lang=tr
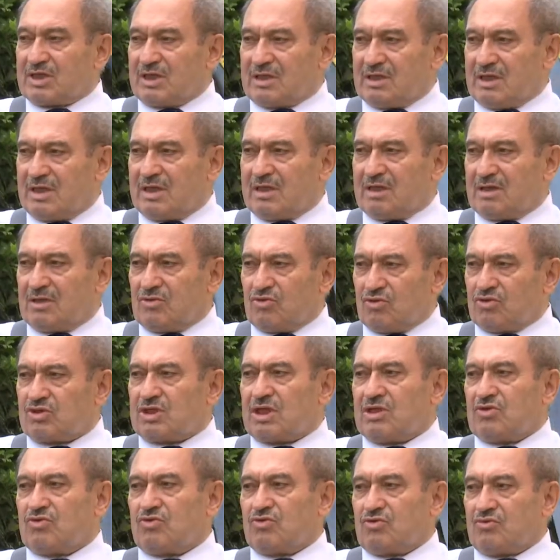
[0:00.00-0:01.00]
aday
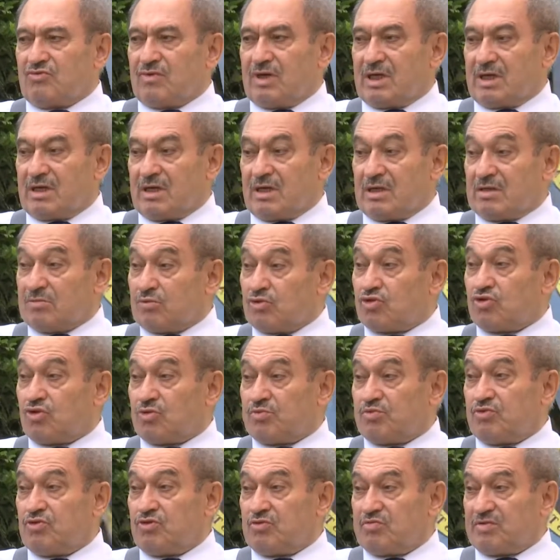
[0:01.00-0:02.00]
doçentlik ünvanı aldı. Bu
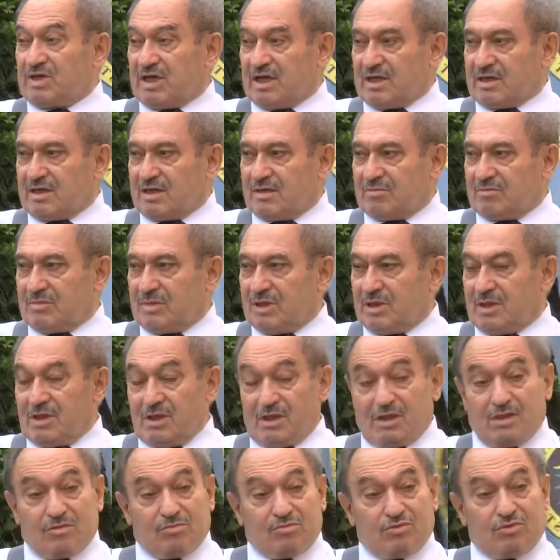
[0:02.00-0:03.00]
çok büyük bir rakam.
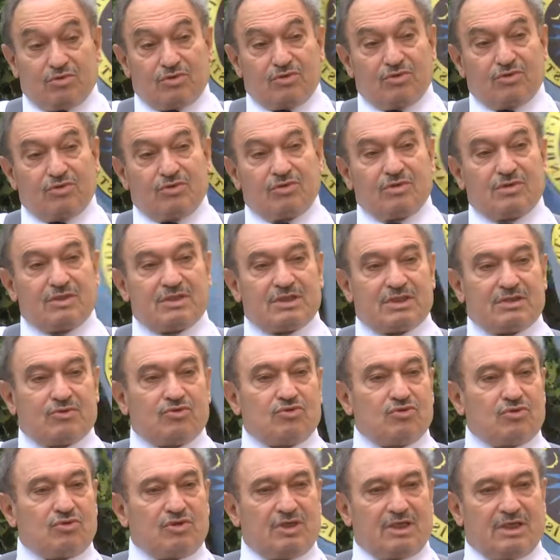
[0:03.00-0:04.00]
Bugün
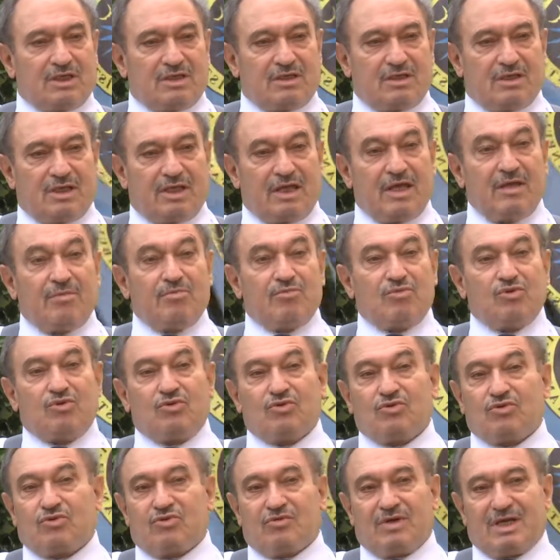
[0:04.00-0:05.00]
Türkiye'nin en
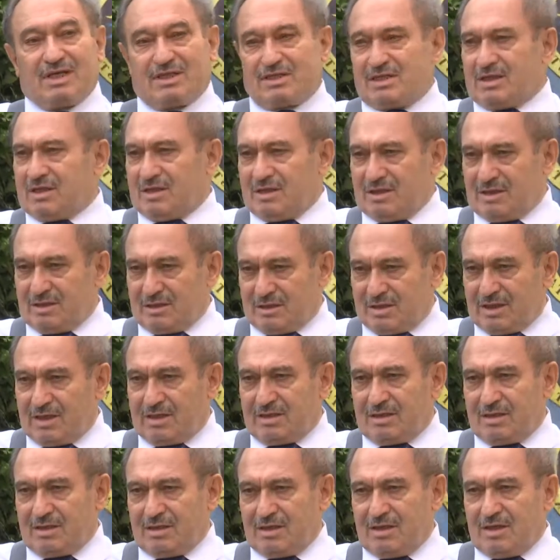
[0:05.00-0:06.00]
büyük üniversitelerinden
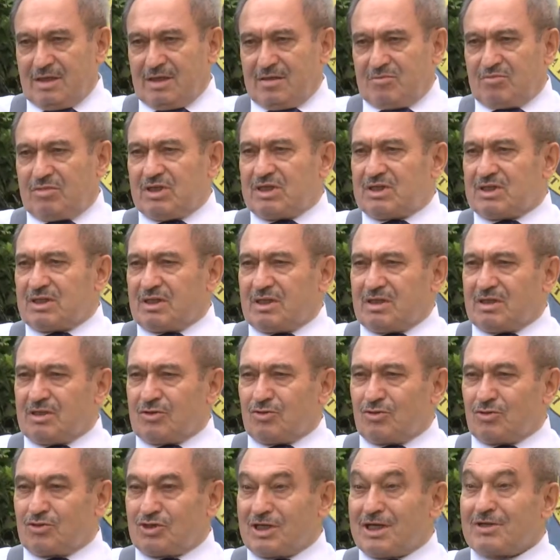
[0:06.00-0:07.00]
bir senede
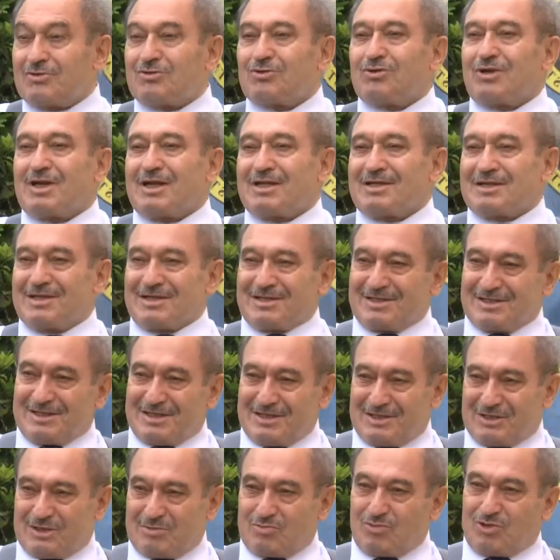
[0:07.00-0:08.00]
doçent oranların
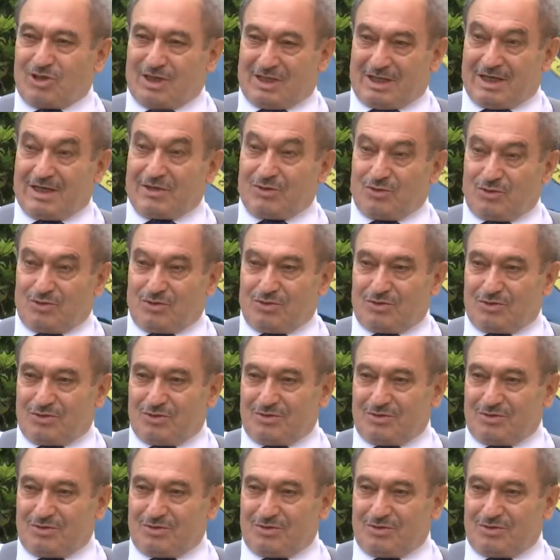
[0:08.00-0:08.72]
sayısı bu kadar yok.